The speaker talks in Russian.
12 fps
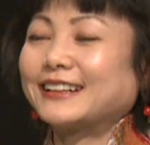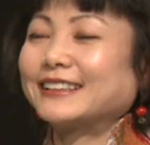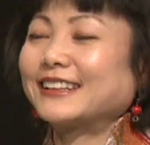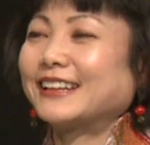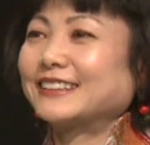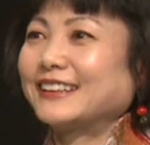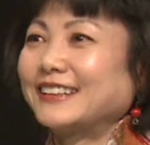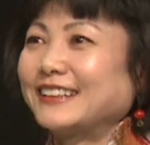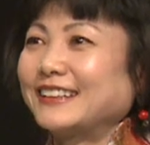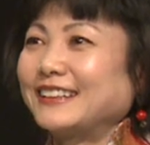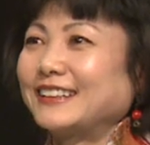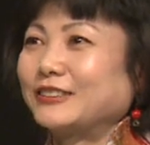катание.
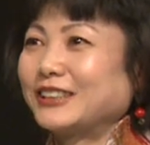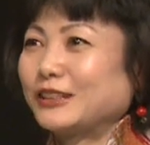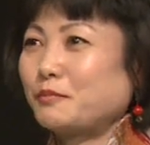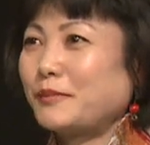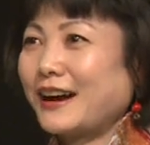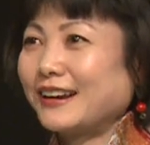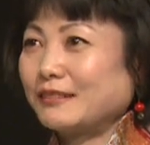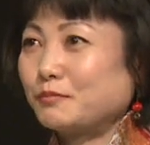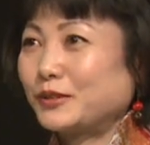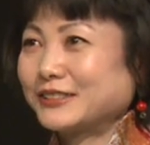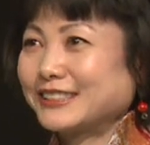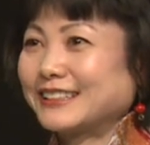И вот эта пара
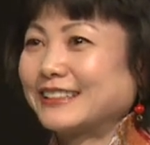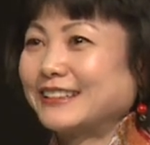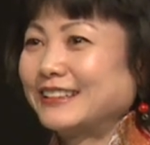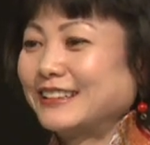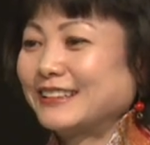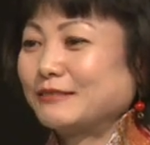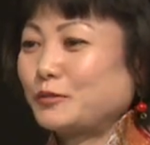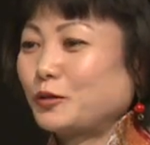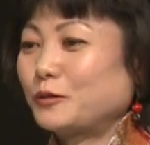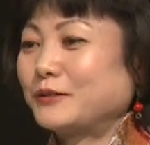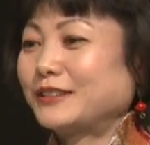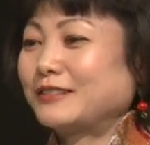японская
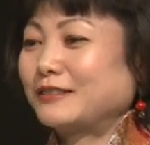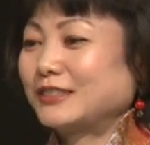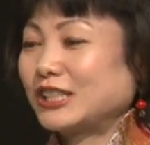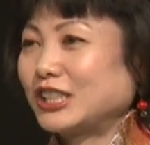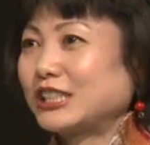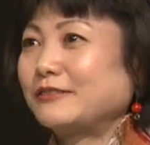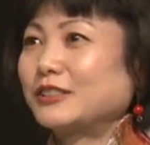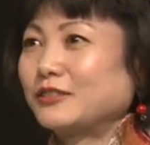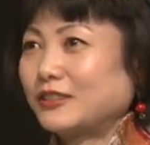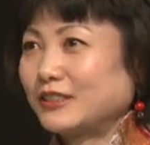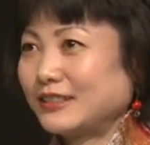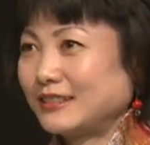пробует
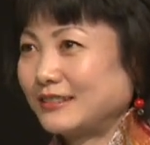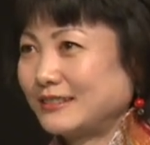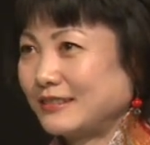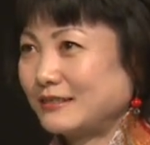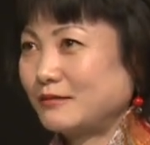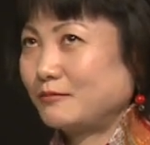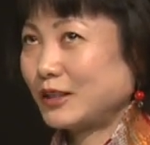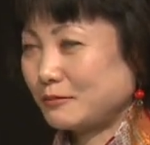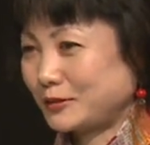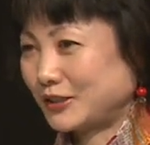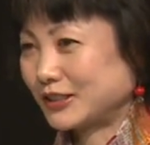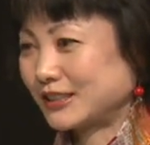четверной
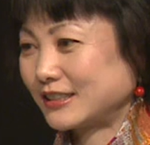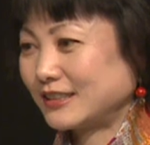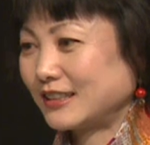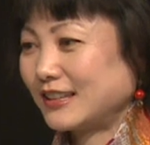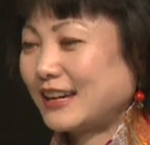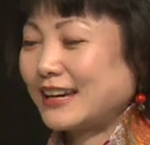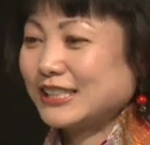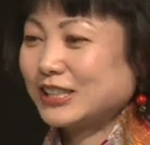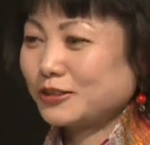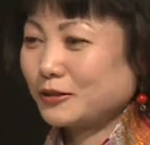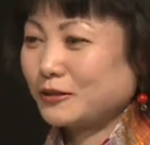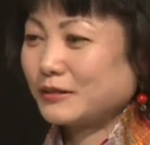выброс. А
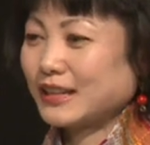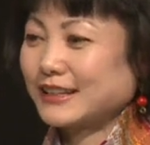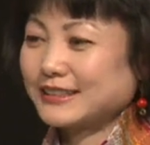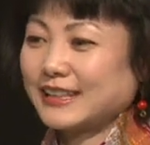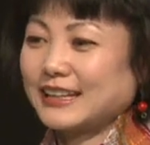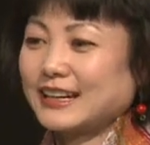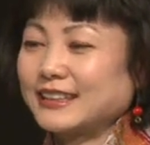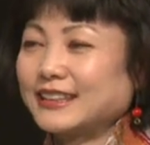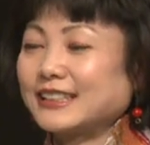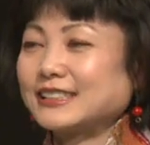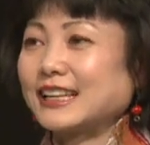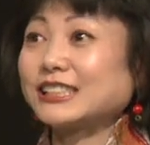еще, когда я
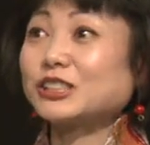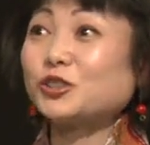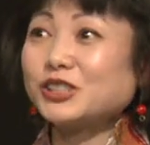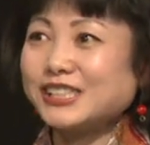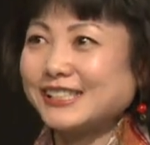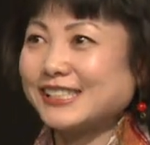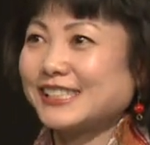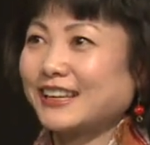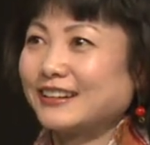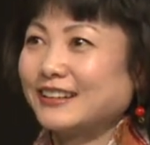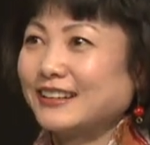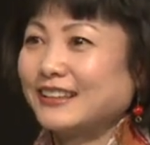каталась
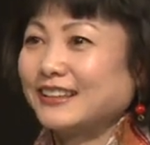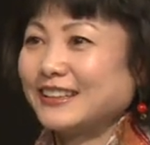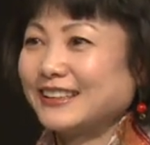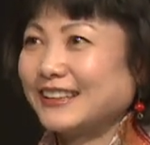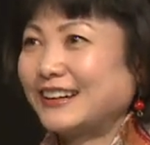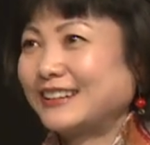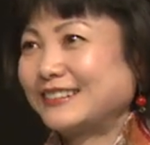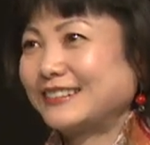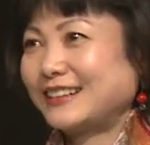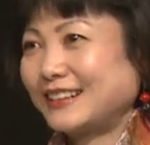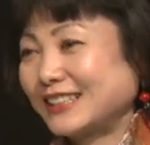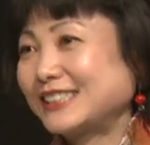одиночница, я
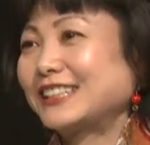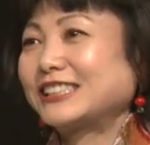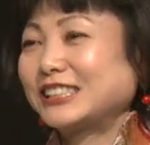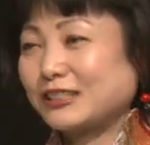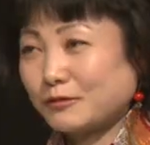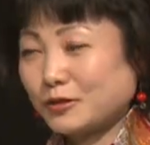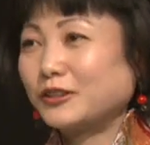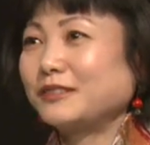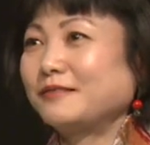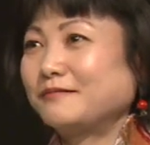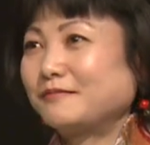хотела четверной